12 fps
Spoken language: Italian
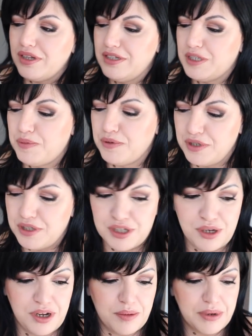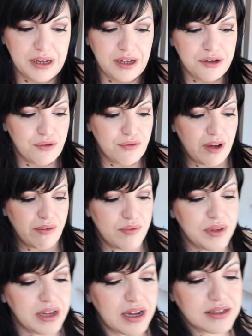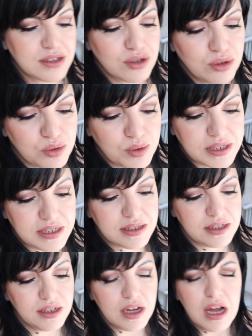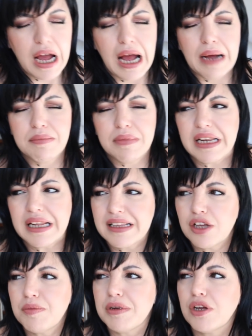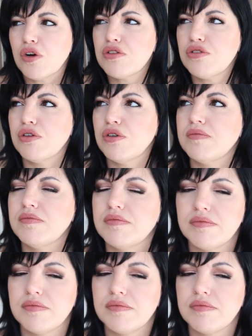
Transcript: a disposizione perché io avevo in casa solo questi in realtà io mi ricordo